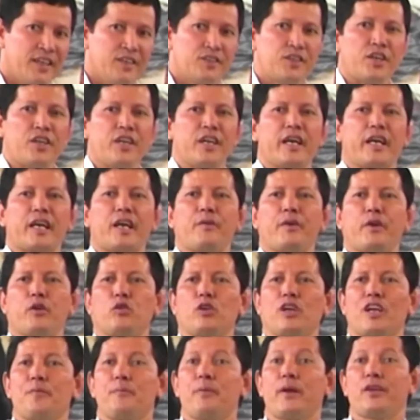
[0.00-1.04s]
Tenía que haber
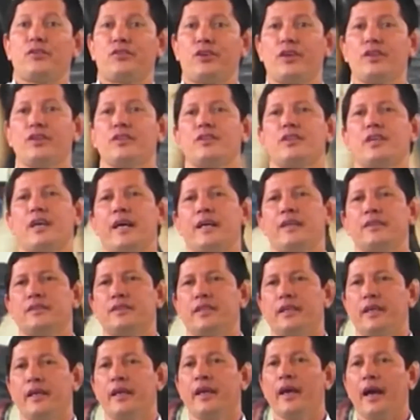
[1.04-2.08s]
un
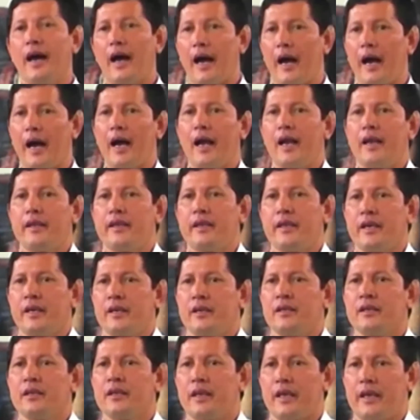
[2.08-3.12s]
representante, a
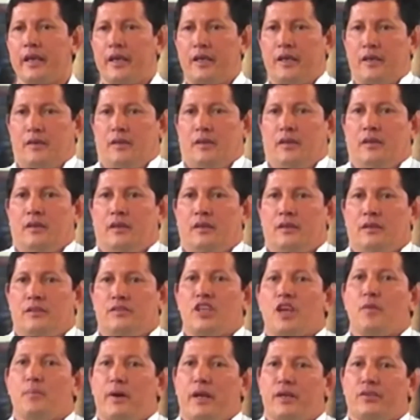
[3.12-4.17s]
alguien que
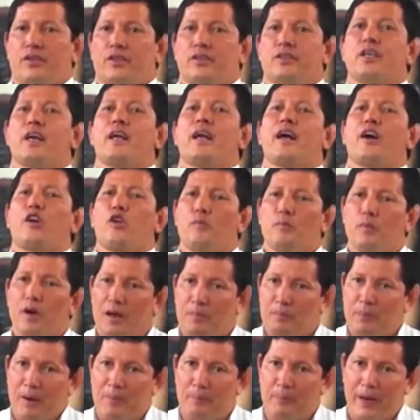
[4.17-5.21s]
se presentará como
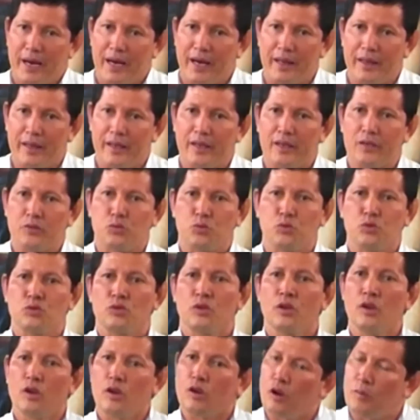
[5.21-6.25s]
el papá de
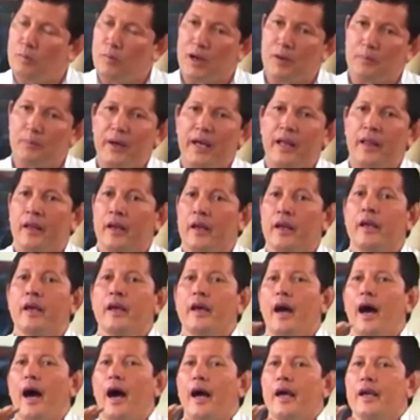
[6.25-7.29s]
Jesús, como el padre.
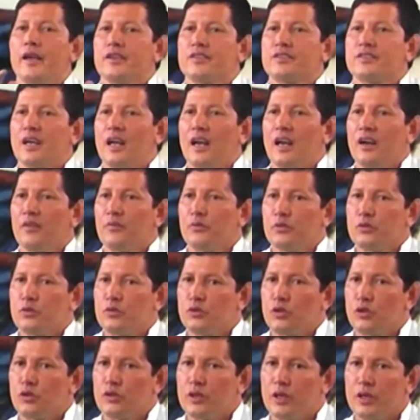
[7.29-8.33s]
Ahí está la
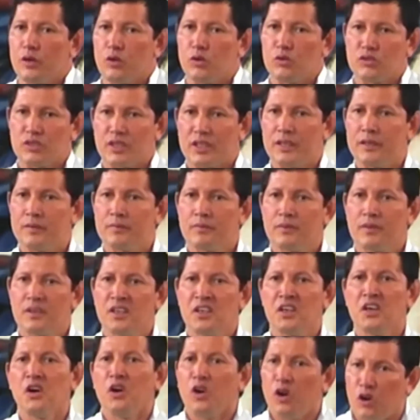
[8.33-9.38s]
función de José.
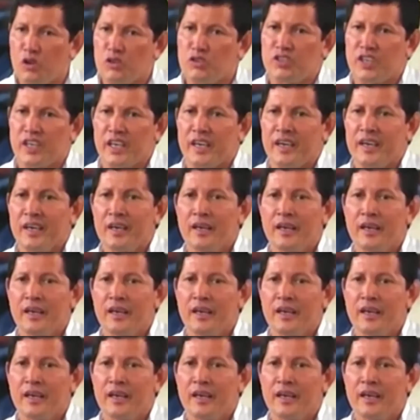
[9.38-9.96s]
José